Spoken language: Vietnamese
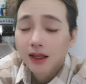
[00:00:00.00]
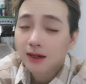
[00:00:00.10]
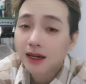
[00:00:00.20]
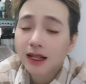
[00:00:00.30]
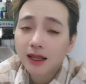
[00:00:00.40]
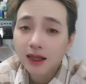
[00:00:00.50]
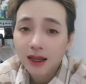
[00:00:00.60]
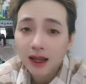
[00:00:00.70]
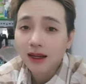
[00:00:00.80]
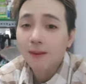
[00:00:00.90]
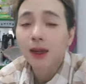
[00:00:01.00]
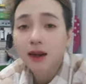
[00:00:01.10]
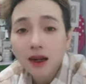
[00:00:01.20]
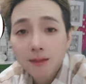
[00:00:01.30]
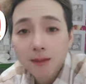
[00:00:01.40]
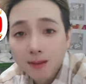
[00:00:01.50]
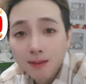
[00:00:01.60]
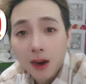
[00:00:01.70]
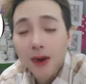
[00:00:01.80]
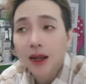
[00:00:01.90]
thật ra là chí cảnh cảm thấy rất là mệt
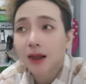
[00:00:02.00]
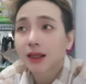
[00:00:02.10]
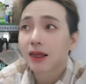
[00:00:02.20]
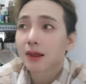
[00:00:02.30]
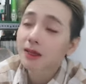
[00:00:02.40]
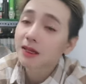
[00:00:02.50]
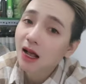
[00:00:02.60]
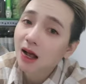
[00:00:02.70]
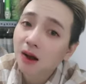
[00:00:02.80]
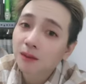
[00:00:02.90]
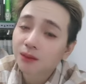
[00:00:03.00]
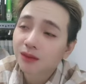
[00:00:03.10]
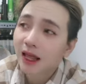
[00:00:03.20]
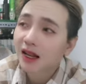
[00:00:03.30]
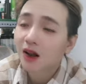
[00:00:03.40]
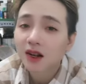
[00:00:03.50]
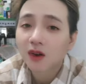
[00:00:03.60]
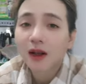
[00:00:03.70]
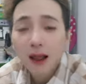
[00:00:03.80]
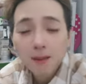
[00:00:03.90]
mỏi á tại vì biết sao không nghe nói
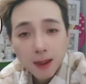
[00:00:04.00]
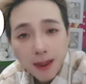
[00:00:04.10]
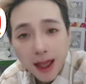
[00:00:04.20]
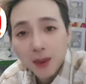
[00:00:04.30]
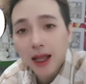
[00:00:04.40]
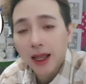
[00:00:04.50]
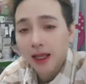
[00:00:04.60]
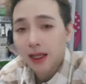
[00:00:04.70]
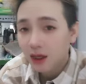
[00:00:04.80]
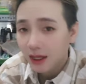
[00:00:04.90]
là con cá bảy màu kiện